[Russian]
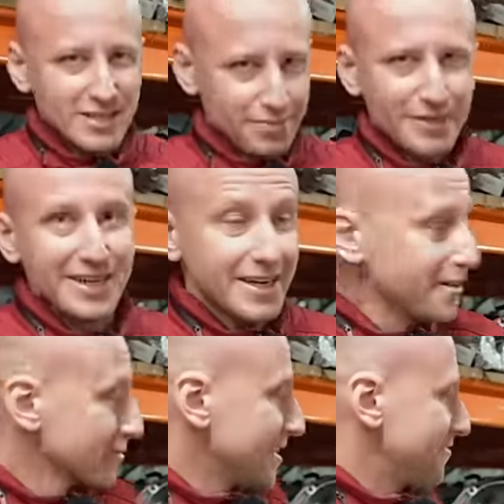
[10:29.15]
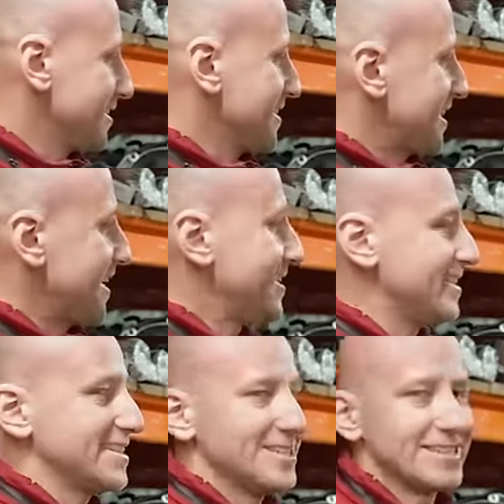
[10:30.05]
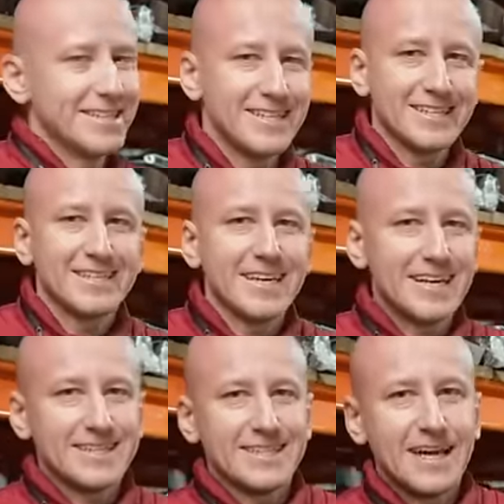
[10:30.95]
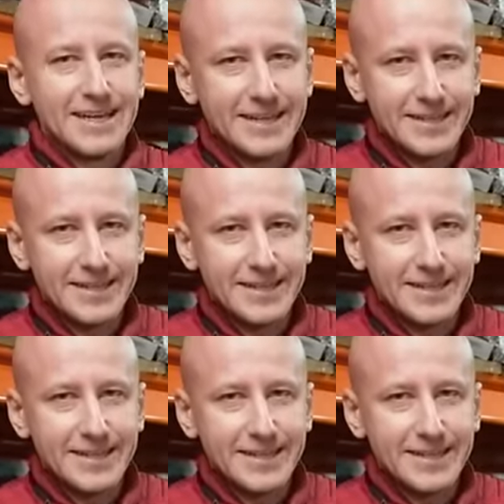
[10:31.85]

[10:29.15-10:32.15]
цепи ГРМ на двигателе 1.4 TSI. А.